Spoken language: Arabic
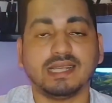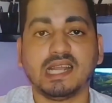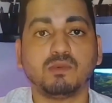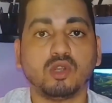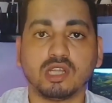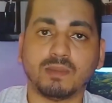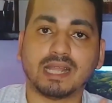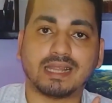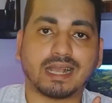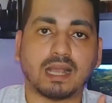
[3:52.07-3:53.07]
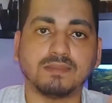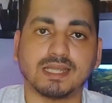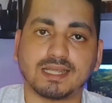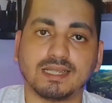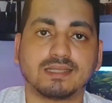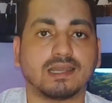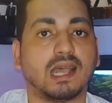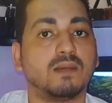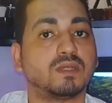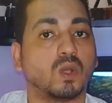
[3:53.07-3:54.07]
يعني ممكن تبعت لك 5 سنت
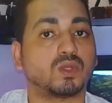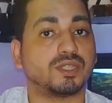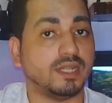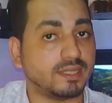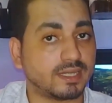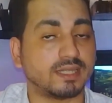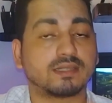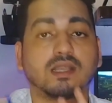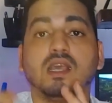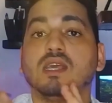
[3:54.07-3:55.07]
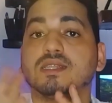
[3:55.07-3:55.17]
95 سنت